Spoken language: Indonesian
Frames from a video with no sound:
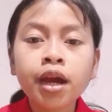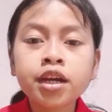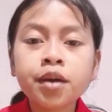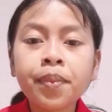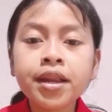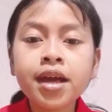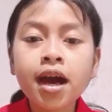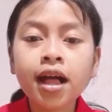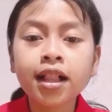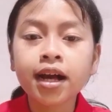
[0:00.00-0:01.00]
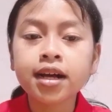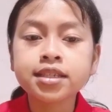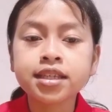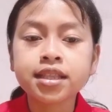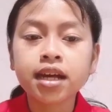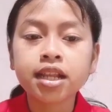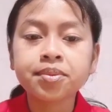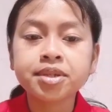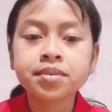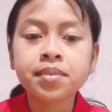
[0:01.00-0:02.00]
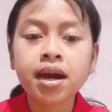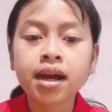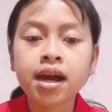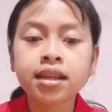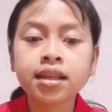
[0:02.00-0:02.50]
Kepada Allah cinta dipersembahkan